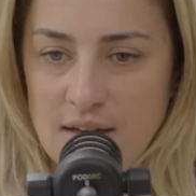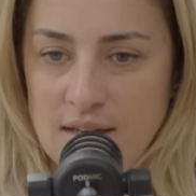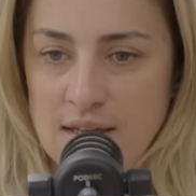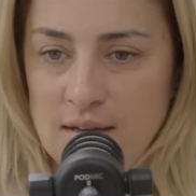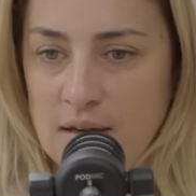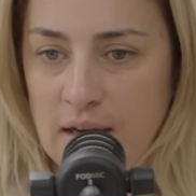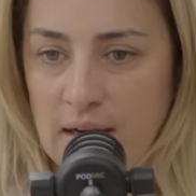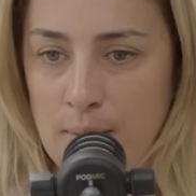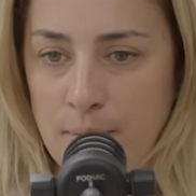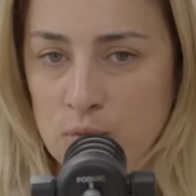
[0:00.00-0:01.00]
Y
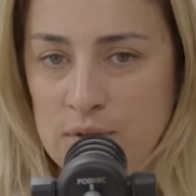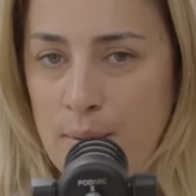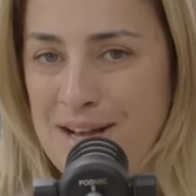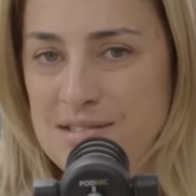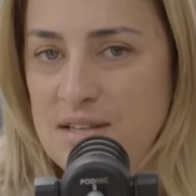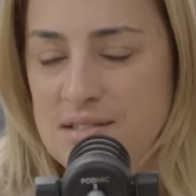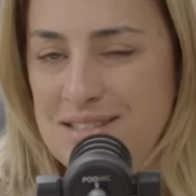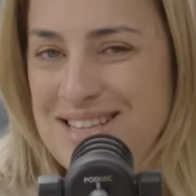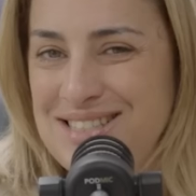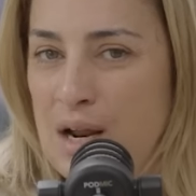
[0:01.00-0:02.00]
la pregunta base es,
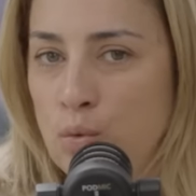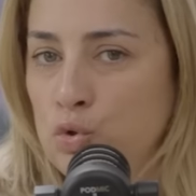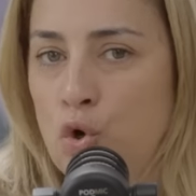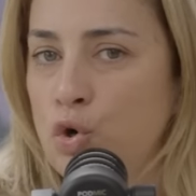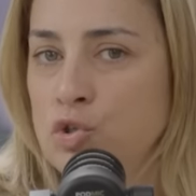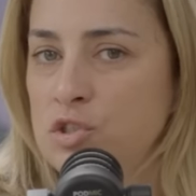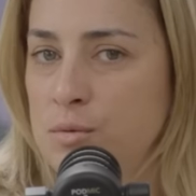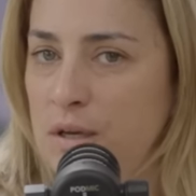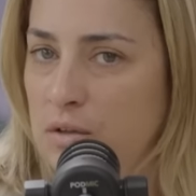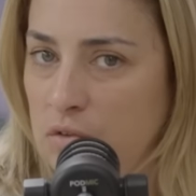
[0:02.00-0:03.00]
¿qué es el
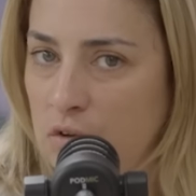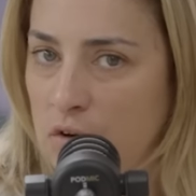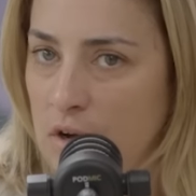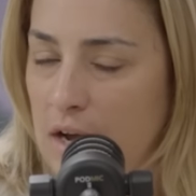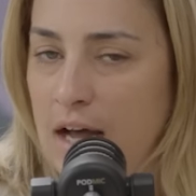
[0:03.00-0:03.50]
autoconocimiento?